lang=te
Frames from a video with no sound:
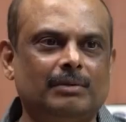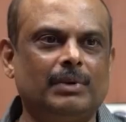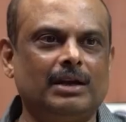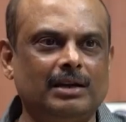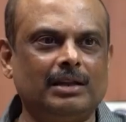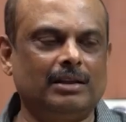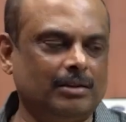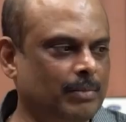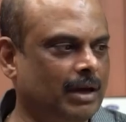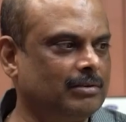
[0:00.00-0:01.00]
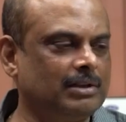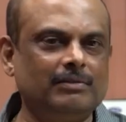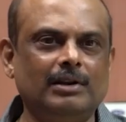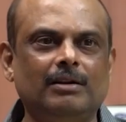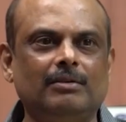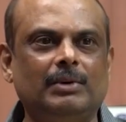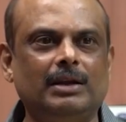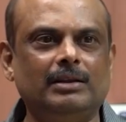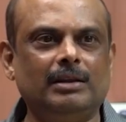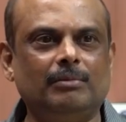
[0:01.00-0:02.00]
చెప్పాలంటే ఎందుకు బాగుంది ఫీల్డ్
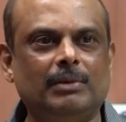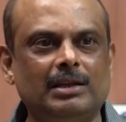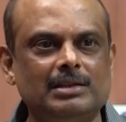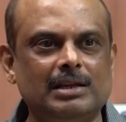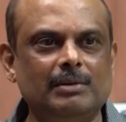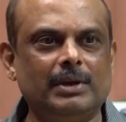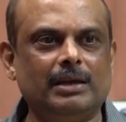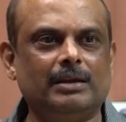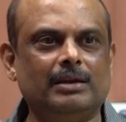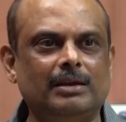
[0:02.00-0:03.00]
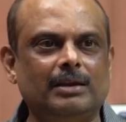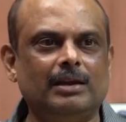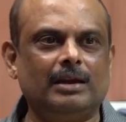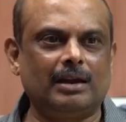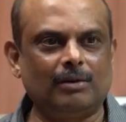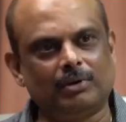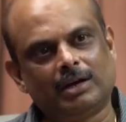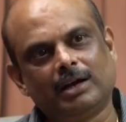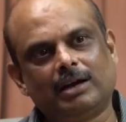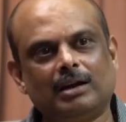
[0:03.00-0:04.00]
మళ్ళీ దీన్ని మళ్ళీ వెళ్ళిపోయి నా ఉన్న
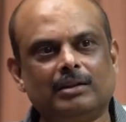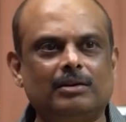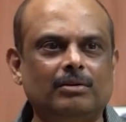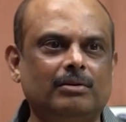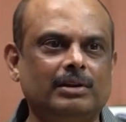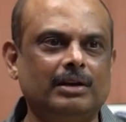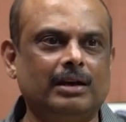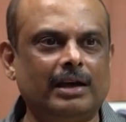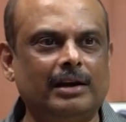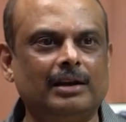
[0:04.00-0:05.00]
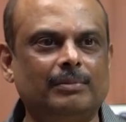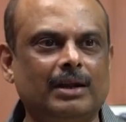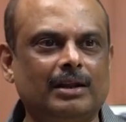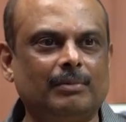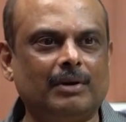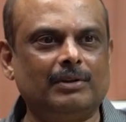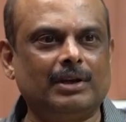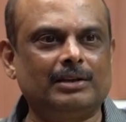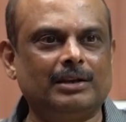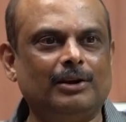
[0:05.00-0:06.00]
డైరెక్టర్లు అందరూ ఇతనే డైరెక్టర్ అయిపోయాడు కదా మనం
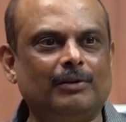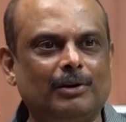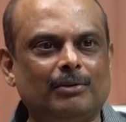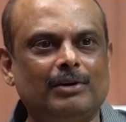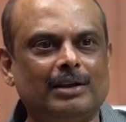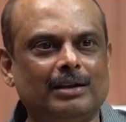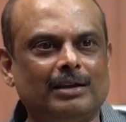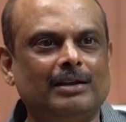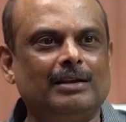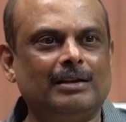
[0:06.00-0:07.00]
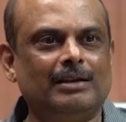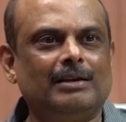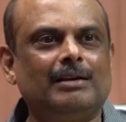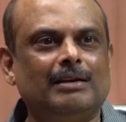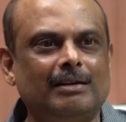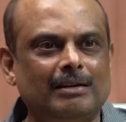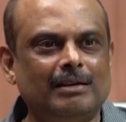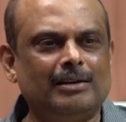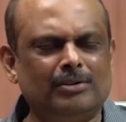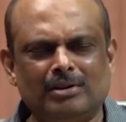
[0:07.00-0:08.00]
ఎందుకు అతను గీయడం అనుకుంటే ఓకే
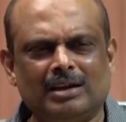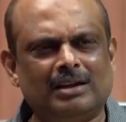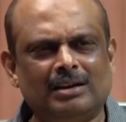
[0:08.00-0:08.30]
అంటే